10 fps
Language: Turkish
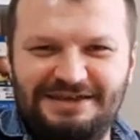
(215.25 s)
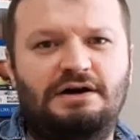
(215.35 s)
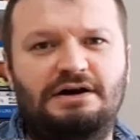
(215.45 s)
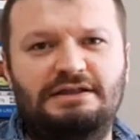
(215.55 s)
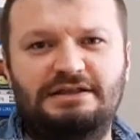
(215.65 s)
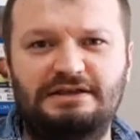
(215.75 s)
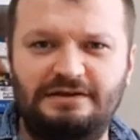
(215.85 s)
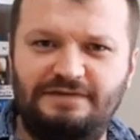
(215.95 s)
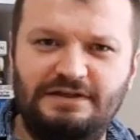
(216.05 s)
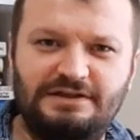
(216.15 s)
Ailelere
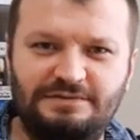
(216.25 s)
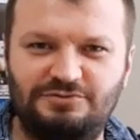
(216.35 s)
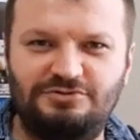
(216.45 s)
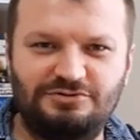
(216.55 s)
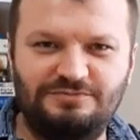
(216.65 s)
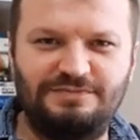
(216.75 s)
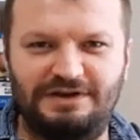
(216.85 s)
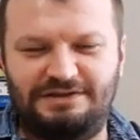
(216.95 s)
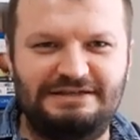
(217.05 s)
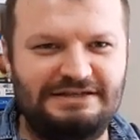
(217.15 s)
falan hep sordum
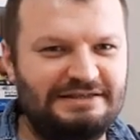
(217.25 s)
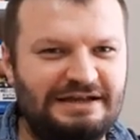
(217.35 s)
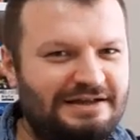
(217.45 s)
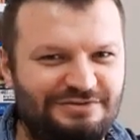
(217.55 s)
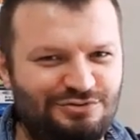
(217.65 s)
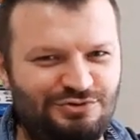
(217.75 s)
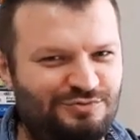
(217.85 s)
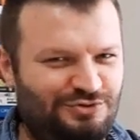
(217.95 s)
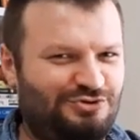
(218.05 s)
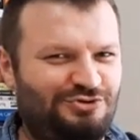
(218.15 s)
ben. Siz ne kadar
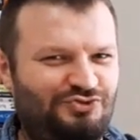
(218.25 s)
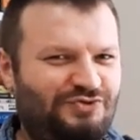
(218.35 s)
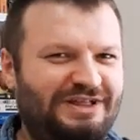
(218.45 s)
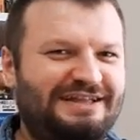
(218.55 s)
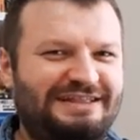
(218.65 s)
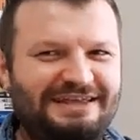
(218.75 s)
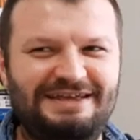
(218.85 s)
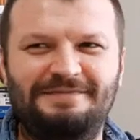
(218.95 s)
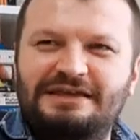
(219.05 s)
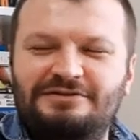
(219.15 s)
uyumlusunuz falan
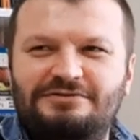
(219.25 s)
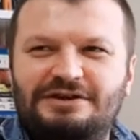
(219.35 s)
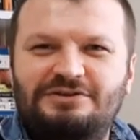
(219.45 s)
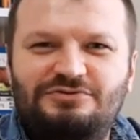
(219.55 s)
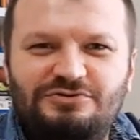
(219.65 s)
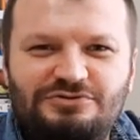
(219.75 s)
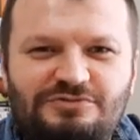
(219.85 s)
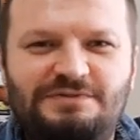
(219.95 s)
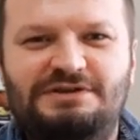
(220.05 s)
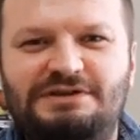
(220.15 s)
diye. Genel olarak
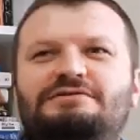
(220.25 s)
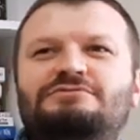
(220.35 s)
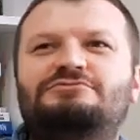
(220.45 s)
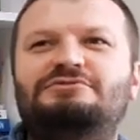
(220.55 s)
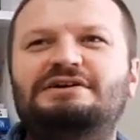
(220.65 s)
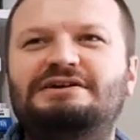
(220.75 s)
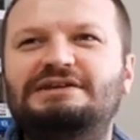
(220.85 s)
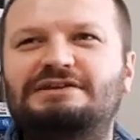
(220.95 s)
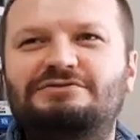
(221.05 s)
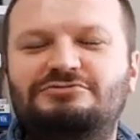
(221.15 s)
gördüğüm hani
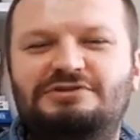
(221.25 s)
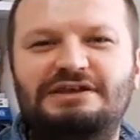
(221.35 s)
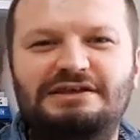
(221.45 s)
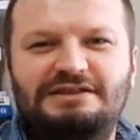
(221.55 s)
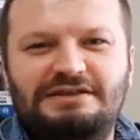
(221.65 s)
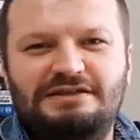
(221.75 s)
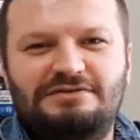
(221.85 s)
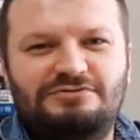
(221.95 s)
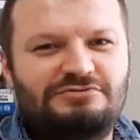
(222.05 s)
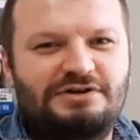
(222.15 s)
%40,
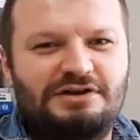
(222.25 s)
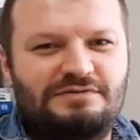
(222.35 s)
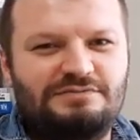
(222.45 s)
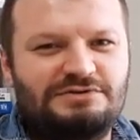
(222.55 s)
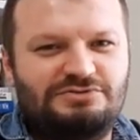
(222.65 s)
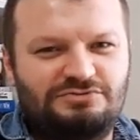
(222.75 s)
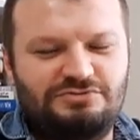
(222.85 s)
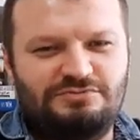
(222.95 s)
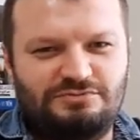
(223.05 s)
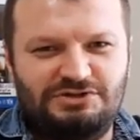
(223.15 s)
%50, %60
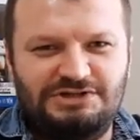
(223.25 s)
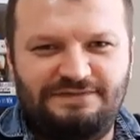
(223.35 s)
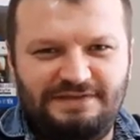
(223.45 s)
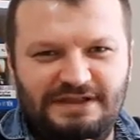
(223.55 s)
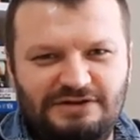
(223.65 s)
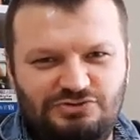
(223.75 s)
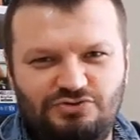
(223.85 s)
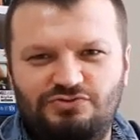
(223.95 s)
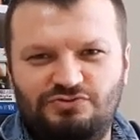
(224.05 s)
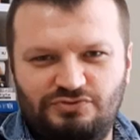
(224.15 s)
uyumlu çiftler
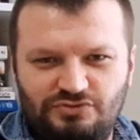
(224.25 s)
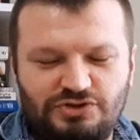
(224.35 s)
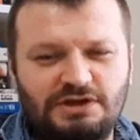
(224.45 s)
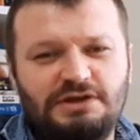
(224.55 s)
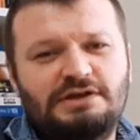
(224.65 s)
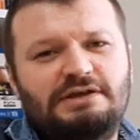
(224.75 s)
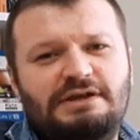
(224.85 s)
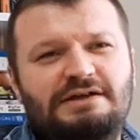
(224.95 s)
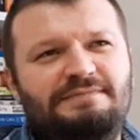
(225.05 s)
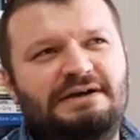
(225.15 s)
çoğunlukta.
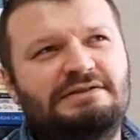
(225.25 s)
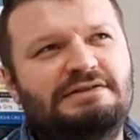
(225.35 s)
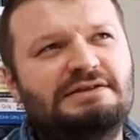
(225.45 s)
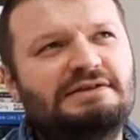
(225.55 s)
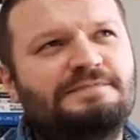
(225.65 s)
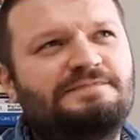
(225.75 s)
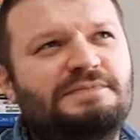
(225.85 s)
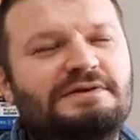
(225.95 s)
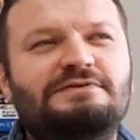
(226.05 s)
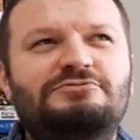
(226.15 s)
Yani ben hani
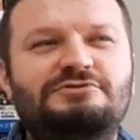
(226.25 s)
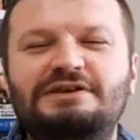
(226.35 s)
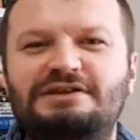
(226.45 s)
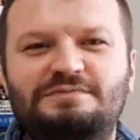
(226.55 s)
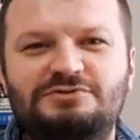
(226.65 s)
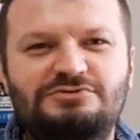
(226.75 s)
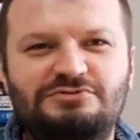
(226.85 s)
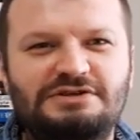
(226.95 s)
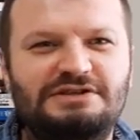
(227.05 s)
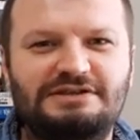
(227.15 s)
%70,
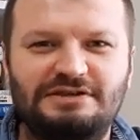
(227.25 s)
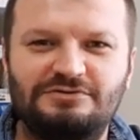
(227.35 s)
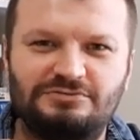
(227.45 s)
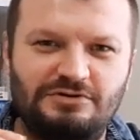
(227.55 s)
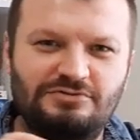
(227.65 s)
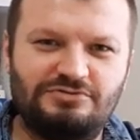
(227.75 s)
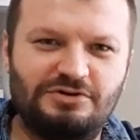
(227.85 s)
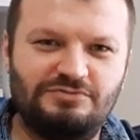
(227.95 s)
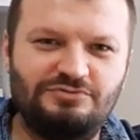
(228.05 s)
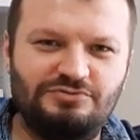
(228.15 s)
%80,
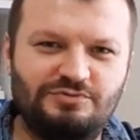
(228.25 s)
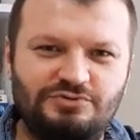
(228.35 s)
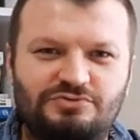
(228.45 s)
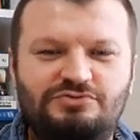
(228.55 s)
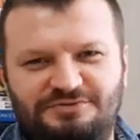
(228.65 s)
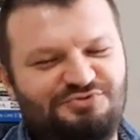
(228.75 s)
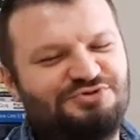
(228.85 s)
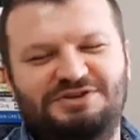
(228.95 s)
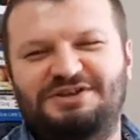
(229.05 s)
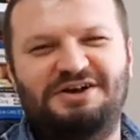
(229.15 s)
%90 uyumun
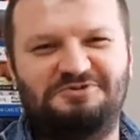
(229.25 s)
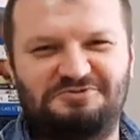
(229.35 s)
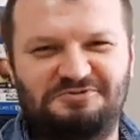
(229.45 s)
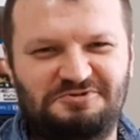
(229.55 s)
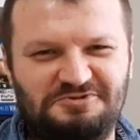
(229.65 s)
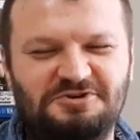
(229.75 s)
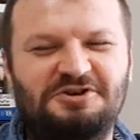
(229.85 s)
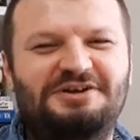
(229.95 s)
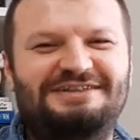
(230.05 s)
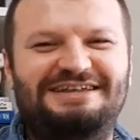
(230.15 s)
olursa daha güzel olur
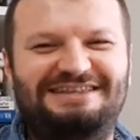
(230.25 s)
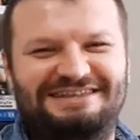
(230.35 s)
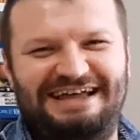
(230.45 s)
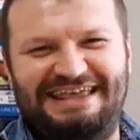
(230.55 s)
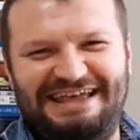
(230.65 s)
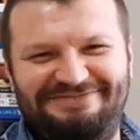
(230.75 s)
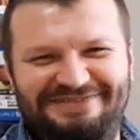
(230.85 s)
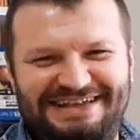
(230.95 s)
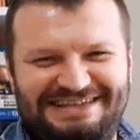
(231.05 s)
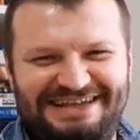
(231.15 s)
dadından
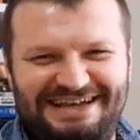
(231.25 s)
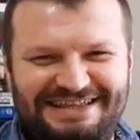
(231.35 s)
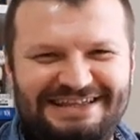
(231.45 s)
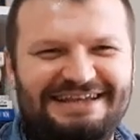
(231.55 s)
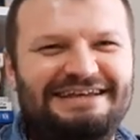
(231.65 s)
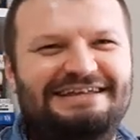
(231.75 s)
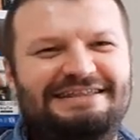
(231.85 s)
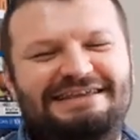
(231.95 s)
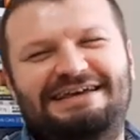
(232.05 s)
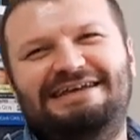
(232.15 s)
yenmez yani.
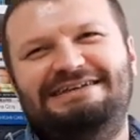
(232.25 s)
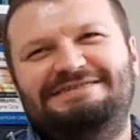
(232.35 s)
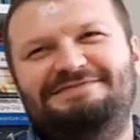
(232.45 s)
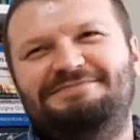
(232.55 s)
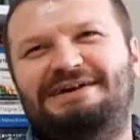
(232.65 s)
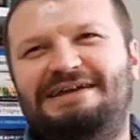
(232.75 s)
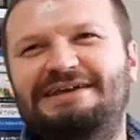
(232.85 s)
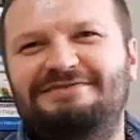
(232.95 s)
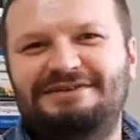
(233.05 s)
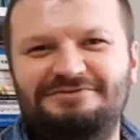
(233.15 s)
Niye? E şimdi bak
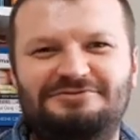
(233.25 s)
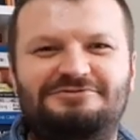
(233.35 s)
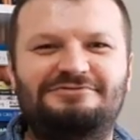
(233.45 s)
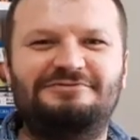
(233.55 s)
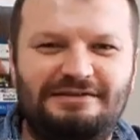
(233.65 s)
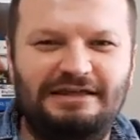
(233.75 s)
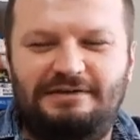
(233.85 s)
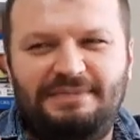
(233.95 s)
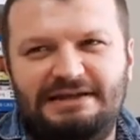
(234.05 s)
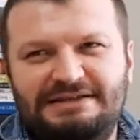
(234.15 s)
evleniyorsun. Ya
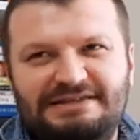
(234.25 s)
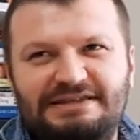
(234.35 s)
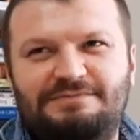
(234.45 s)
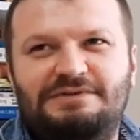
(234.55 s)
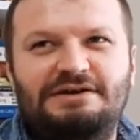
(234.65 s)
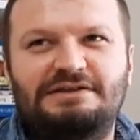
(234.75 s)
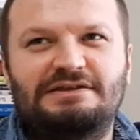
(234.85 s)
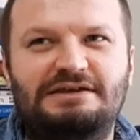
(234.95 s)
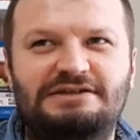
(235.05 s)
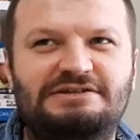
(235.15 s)
yani ben istedim ki
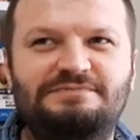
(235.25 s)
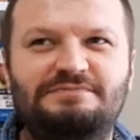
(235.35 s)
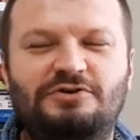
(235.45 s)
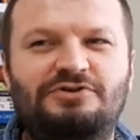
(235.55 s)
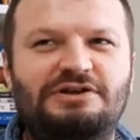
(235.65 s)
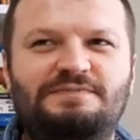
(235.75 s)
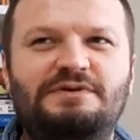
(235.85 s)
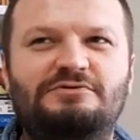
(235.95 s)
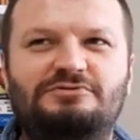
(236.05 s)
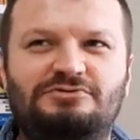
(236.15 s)
hani eşim
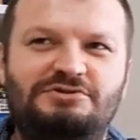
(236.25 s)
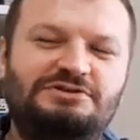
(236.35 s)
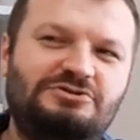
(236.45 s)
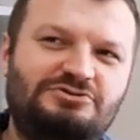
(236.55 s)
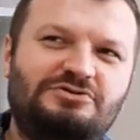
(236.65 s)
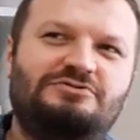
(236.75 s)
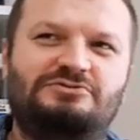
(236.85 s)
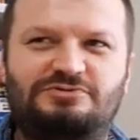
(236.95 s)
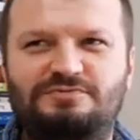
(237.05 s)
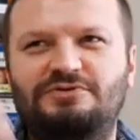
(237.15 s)
öğretmen olsun. İşte şöyle
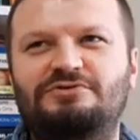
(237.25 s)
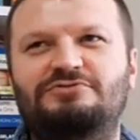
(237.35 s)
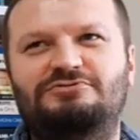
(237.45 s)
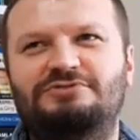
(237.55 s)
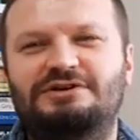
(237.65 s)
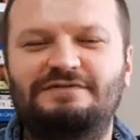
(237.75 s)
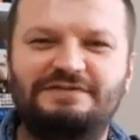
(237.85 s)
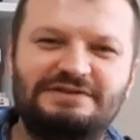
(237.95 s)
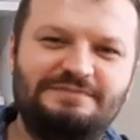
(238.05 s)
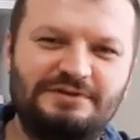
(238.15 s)
olsun, böyle olsun.
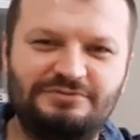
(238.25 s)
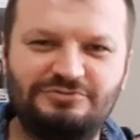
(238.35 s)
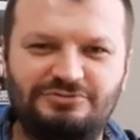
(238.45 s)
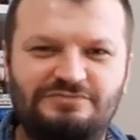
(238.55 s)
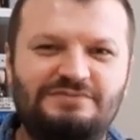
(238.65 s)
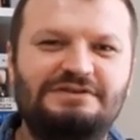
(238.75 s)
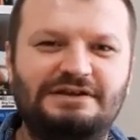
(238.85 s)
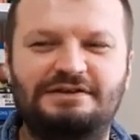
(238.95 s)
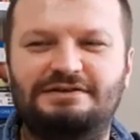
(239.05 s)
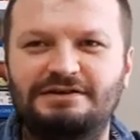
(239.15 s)
Kafası bana uysun
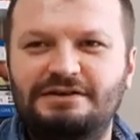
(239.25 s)
vesaire.